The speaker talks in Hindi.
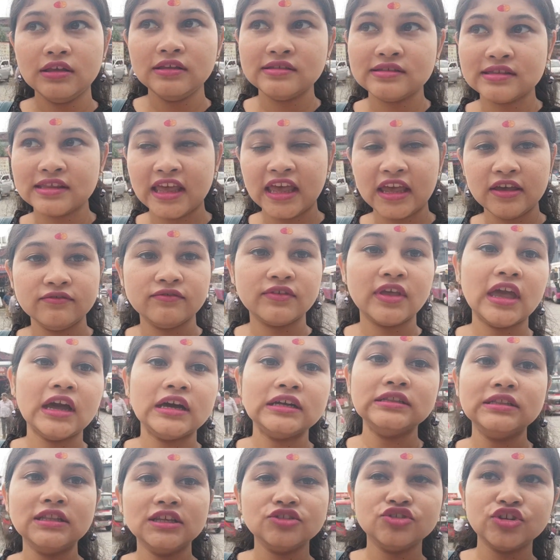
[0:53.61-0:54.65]
इस केव के
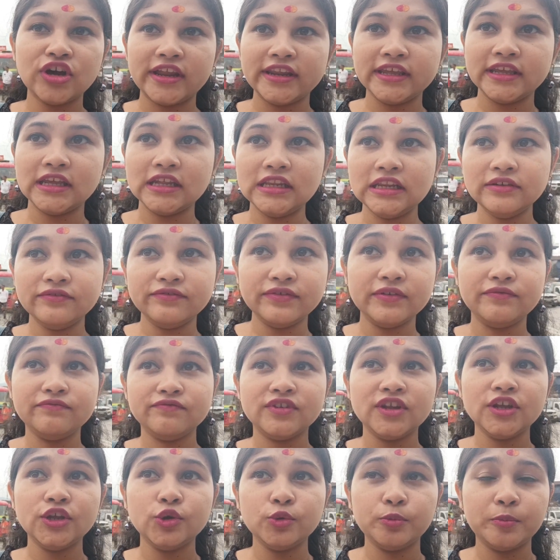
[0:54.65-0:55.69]
अंदर जाने के लिए
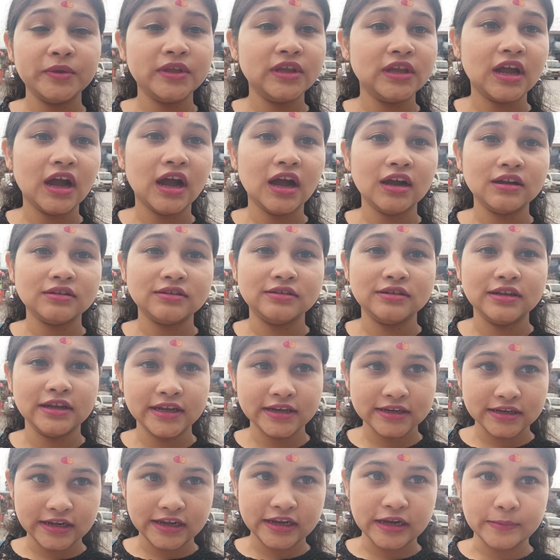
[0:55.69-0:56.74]
फिफ्टी रुपी का
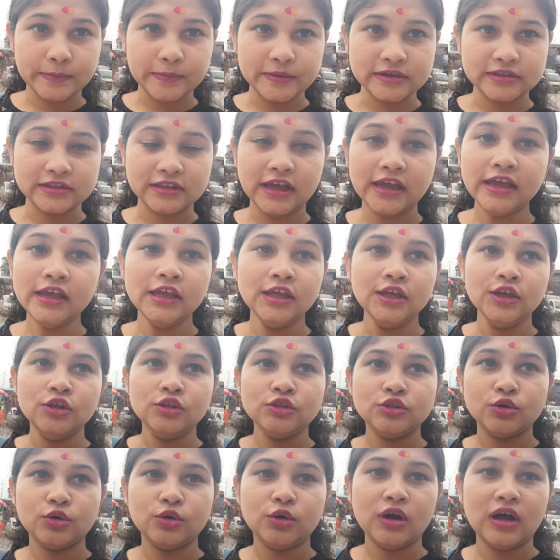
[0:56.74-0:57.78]
टिकट लेना पड़ता है
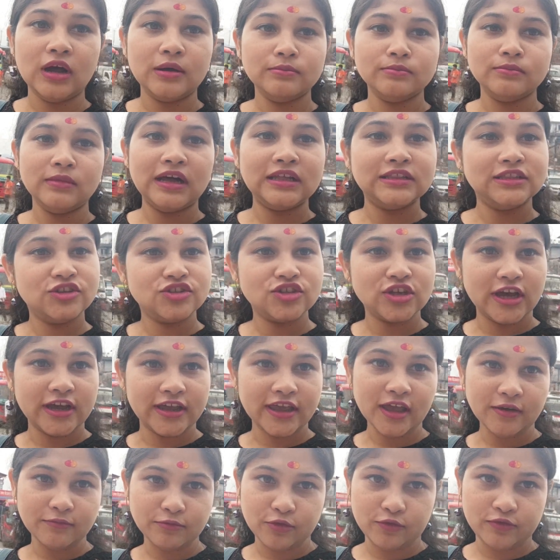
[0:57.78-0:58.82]
तो हम अंदर
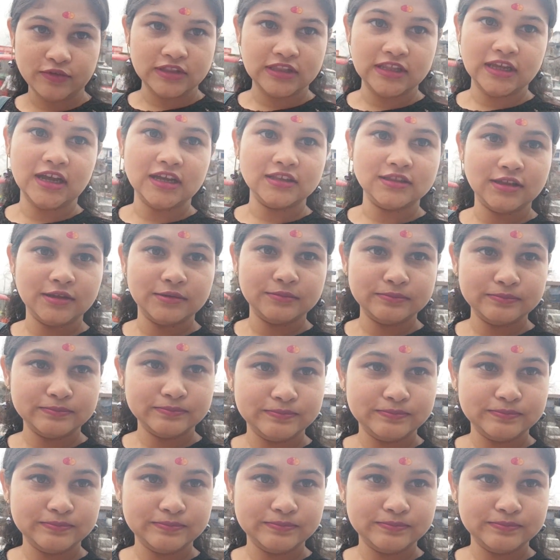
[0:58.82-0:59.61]
जाके आपको फिर दिखाते हैं